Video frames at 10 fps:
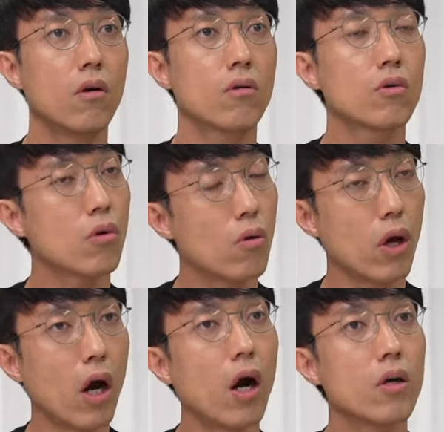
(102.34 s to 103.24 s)
그래서
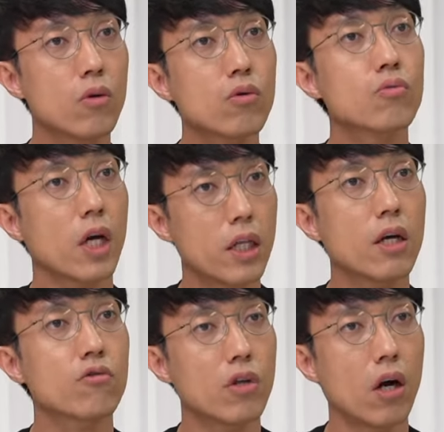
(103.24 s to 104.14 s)
야 이것도 좀 잘
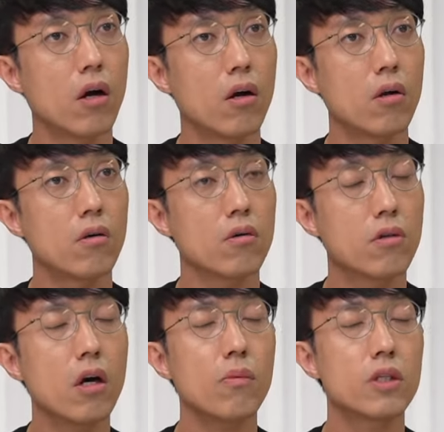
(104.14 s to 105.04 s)
해놨구나. 그
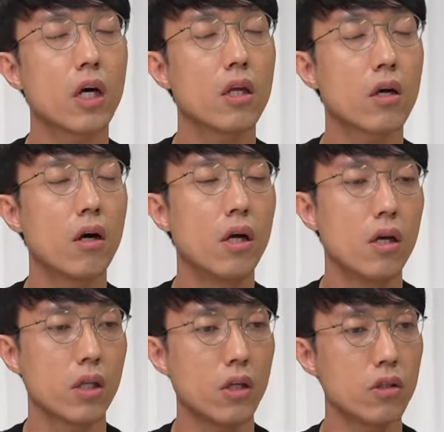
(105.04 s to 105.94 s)
다음에 이제 하나가
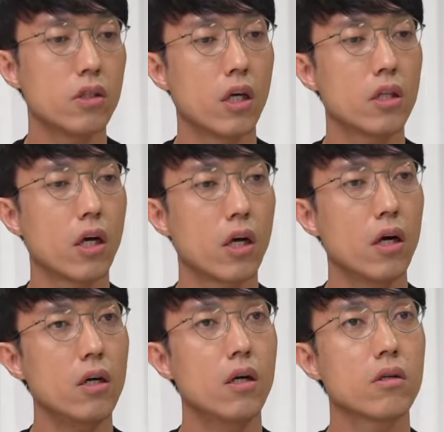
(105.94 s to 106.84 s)
단지
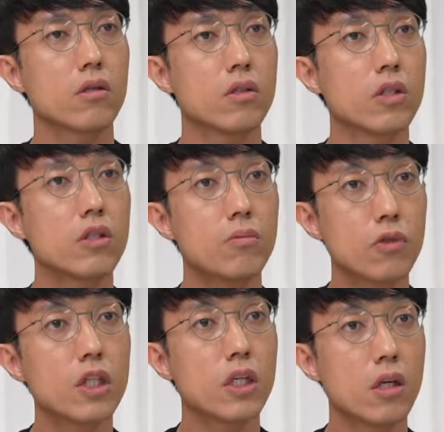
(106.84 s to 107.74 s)
내에다가 그
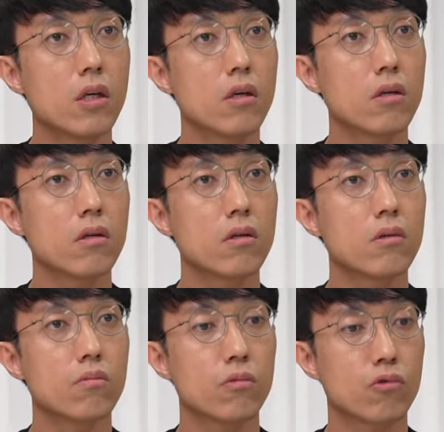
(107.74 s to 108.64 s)
씨지브이 그
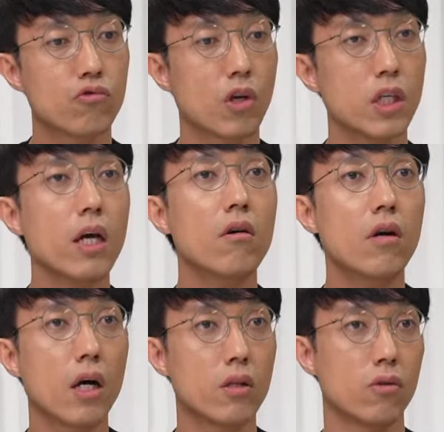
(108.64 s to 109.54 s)
두 개
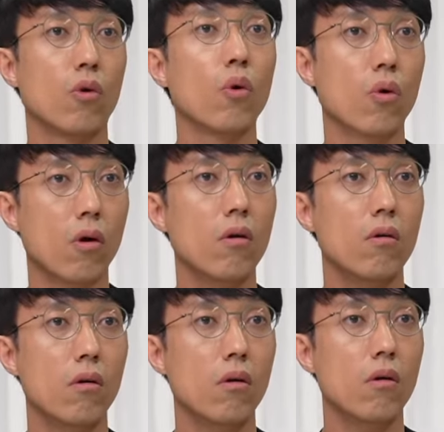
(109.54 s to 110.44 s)
상영관 넣어놓은 거
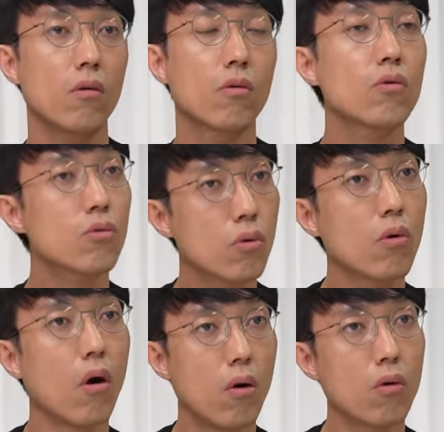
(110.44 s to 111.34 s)

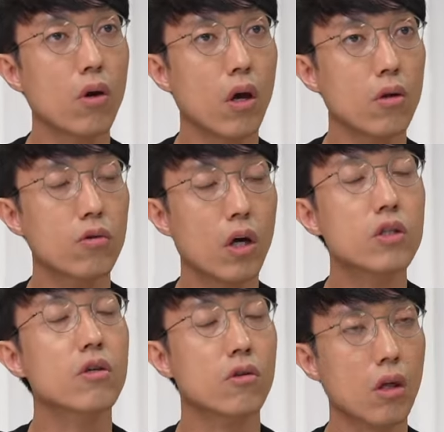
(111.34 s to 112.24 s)
그것도 어, 꽤
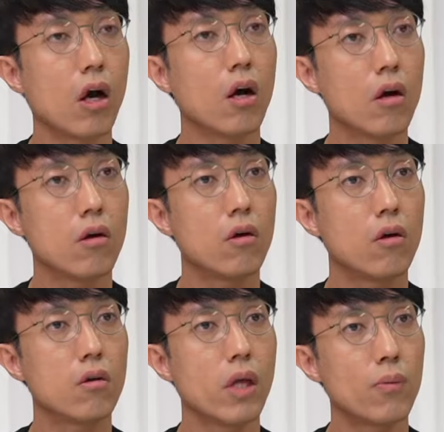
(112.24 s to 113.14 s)
특화시켰다.
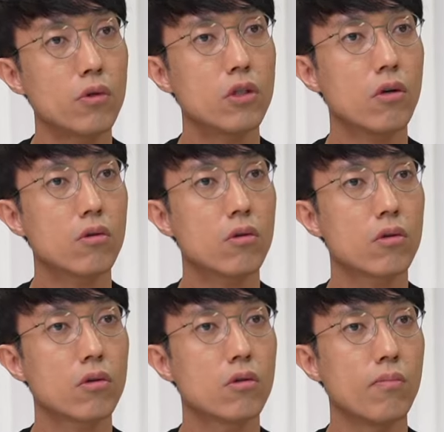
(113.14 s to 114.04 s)
나머지
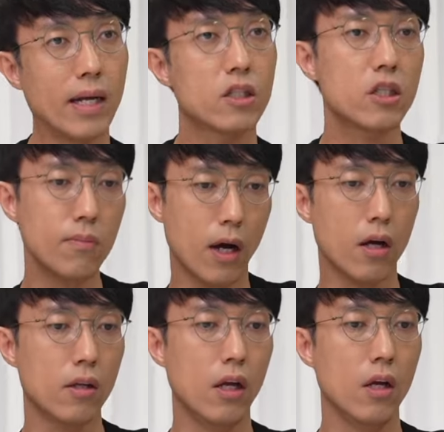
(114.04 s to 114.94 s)
것들은
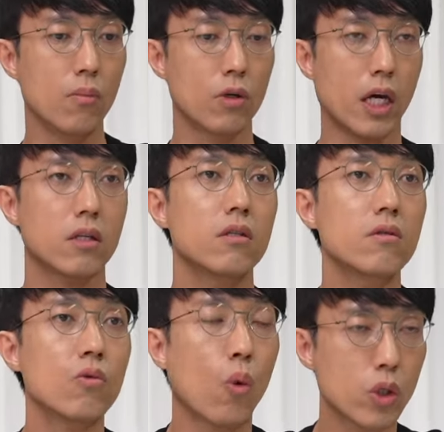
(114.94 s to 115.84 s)
많지만 뭐
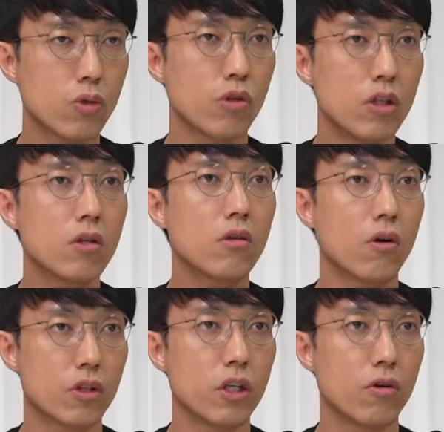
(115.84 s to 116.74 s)
다른 곳에도 있는
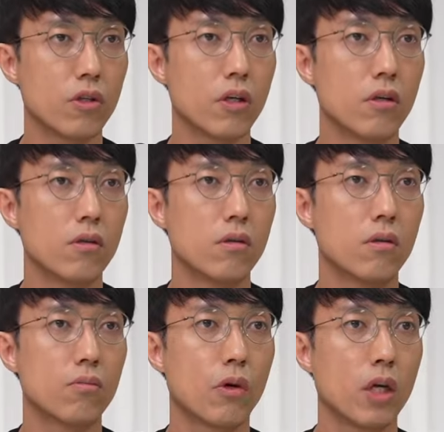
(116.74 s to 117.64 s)
것들이거든요.
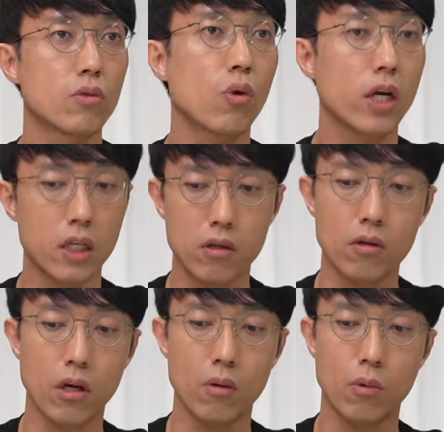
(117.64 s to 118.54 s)
음. 뭐 레스토랑이
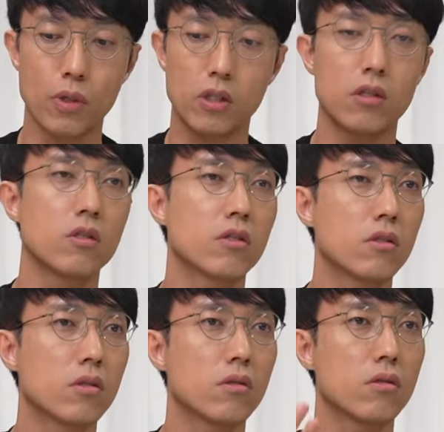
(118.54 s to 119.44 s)
있거나 뭐
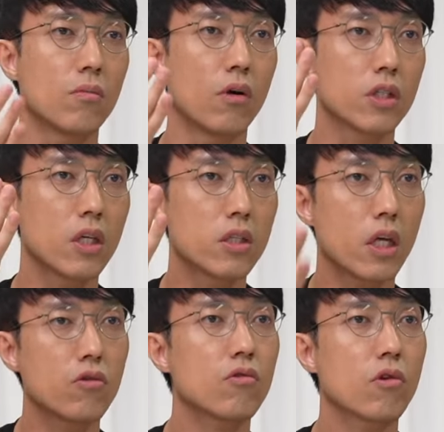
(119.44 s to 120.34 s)
피트니스, 뭐 실내
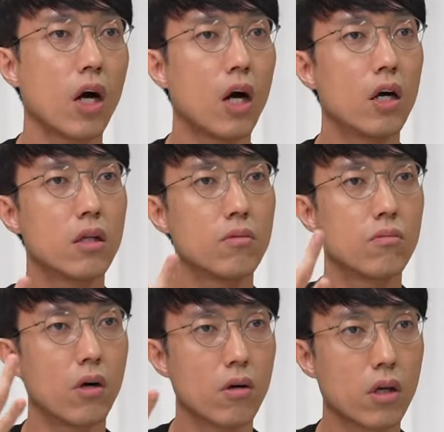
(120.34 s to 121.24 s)
체육관,
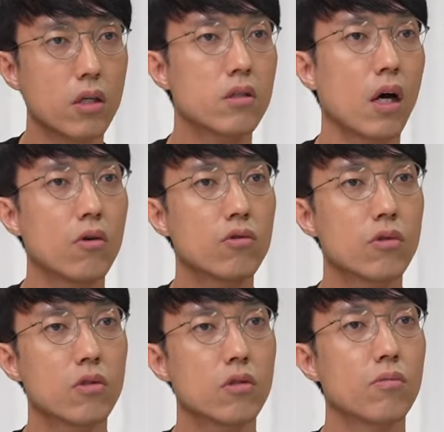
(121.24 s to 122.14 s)
뭐
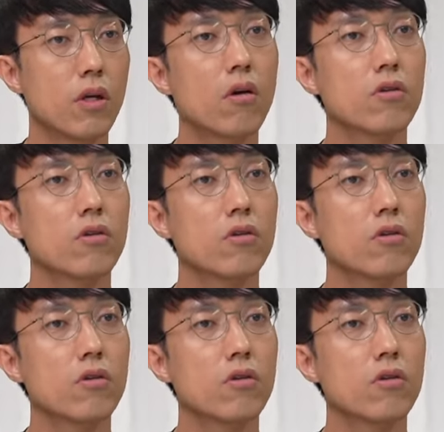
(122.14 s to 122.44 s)
게스트하우스 뭐 이런